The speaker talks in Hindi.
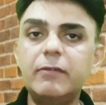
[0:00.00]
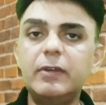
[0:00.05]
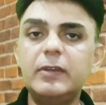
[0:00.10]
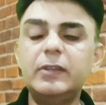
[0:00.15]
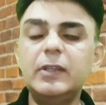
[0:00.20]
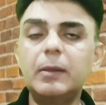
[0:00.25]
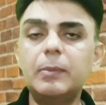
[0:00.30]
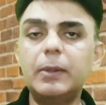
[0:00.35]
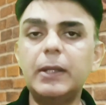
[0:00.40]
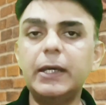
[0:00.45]

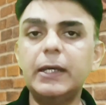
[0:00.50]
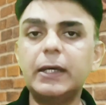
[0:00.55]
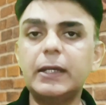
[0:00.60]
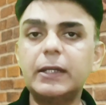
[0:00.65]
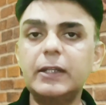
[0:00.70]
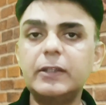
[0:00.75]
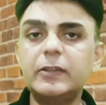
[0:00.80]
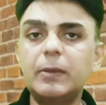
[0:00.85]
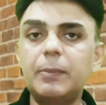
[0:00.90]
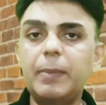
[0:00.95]
वीज़ा अप्लाई
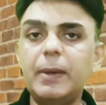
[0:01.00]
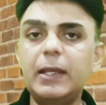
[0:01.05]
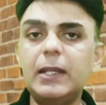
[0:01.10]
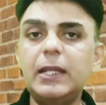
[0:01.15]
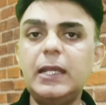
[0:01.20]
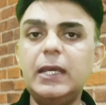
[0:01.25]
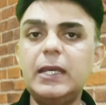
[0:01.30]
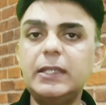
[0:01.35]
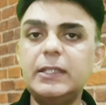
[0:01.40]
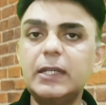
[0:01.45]
करने से
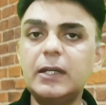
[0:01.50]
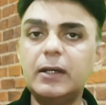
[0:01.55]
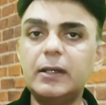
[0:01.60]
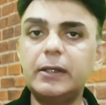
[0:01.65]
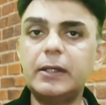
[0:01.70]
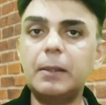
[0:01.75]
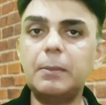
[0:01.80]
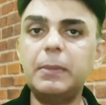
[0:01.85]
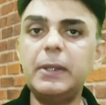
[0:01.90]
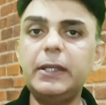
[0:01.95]
पहले या
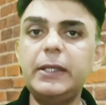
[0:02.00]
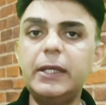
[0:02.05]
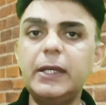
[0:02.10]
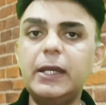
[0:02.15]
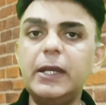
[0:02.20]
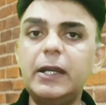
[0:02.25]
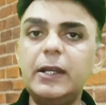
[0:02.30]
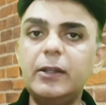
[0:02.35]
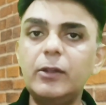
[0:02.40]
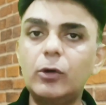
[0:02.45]
डमी
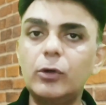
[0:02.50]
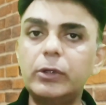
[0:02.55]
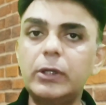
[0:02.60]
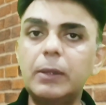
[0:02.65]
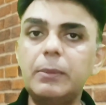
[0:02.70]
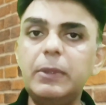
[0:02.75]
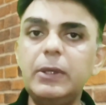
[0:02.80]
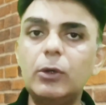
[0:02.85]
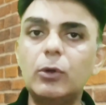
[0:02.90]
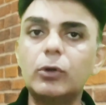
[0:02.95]
टिकट और
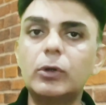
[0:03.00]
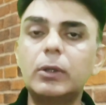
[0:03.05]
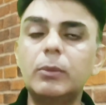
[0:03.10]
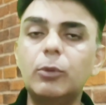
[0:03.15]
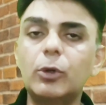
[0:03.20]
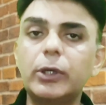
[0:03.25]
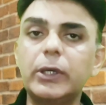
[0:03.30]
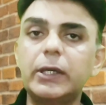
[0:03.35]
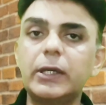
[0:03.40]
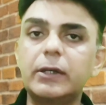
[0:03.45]
डमी होटल
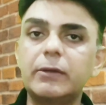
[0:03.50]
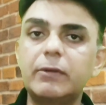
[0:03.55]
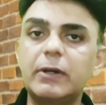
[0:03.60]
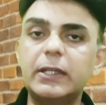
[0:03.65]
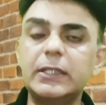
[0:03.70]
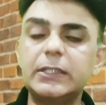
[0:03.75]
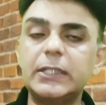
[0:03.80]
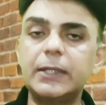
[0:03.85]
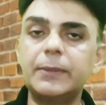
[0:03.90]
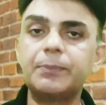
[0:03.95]
बुकिंग करवाई
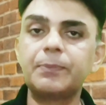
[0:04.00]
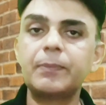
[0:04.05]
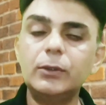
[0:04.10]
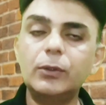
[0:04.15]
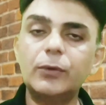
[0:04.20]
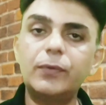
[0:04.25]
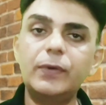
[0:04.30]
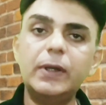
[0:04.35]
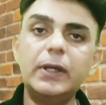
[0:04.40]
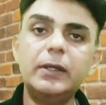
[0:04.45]
जाए
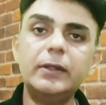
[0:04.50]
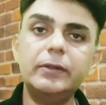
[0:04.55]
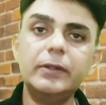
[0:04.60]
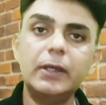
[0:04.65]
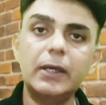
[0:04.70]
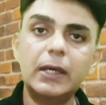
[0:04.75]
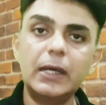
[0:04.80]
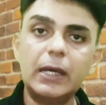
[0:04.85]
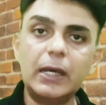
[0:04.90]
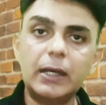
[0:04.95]
तो फ्रेंड्स
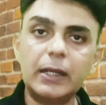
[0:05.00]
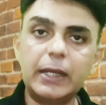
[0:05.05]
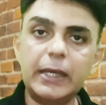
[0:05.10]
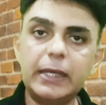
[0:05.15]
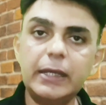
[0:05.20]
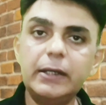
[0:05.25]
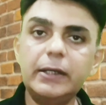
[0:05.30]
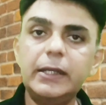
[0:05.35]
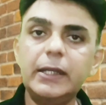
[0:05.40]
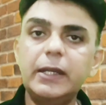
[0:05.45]

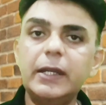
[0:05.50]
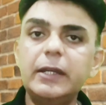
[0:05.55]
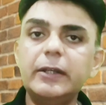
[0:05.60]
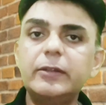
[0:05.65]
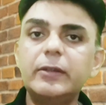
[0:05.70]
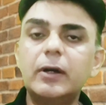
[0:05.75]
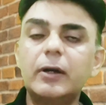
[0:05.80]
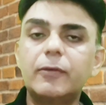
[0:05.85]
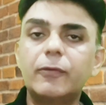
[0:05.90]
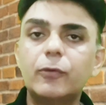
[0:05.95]
एयर
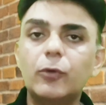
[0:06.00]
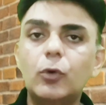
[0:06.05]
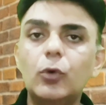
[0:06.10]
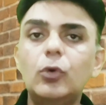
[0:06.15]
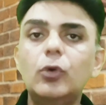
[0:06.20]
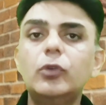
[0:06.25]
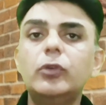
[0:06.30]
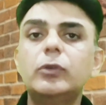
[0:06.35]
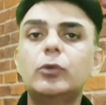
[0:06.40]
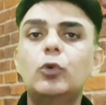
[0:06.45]
टिकट्स ऑफ
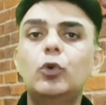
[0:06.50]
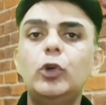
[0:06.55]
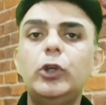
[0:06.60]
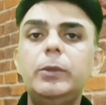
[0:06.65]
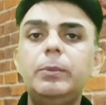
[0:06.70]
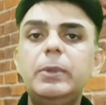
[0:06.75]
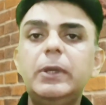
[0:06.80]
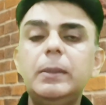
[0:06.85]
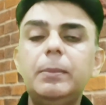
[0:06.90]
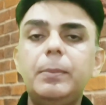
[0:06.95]
कोर्स कोई
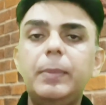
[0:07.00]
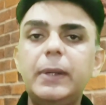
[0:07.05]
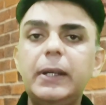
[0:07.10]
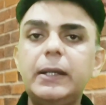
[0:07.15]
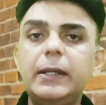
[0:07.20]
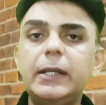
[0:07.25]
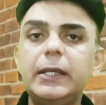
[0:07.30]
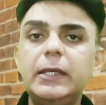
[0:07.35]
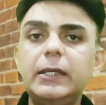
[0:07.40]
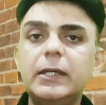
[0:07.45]
भी
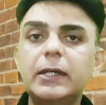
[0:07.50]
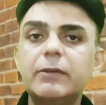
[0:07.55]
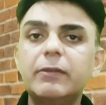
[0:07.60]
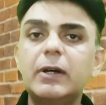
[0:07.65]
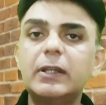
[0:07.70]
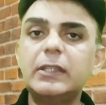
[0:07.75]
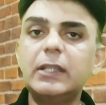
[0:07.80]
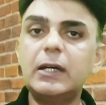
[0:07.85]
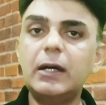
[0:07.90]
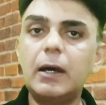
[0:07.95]
पेड नहीं
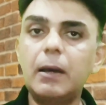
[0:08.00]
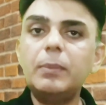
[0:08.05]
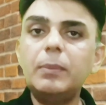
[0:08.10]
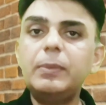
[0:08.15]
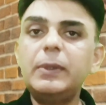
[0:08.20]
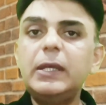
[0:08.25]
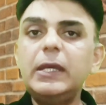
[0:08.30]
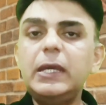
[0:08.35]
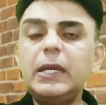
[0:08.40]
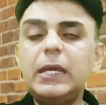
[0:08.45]
करवाता
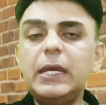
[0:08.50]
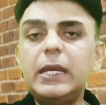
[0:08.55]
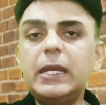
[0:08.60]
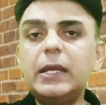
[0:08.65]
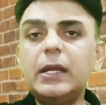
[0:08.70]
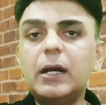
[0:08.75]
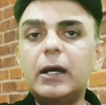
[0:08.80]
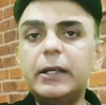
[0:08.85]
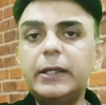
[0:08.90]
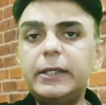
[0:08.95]
अपने
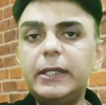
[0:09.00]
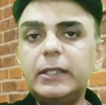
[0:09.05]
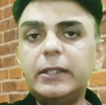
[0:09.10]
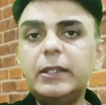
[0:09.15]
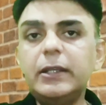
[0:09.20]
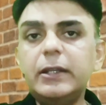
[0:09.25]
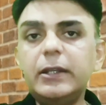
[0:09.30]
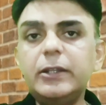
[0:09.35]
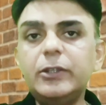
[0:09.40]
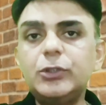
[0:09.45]
एक
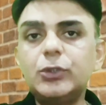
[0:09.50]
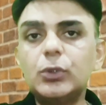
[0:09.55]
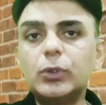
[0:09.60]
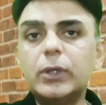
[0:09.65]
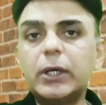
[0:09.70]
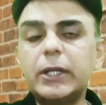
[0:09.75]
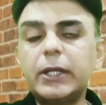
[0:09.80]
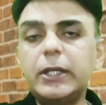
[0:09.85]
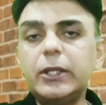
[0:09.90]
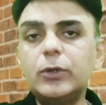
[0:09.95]
आइटेनरी शो
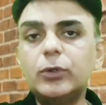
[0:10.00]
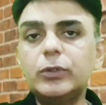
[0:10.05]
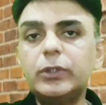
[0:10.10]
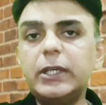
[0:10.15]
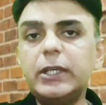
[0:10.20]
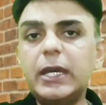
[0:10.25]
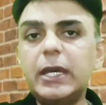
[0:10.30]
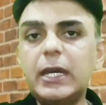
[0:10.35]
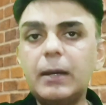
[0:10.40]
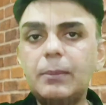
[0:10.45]
करनी
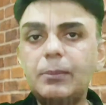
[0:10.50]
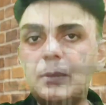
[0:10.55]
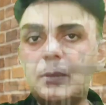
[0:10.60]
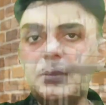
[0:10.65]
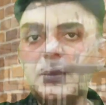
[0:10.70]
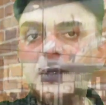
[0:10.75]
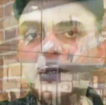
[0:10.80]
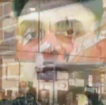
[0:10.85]
होती है अपना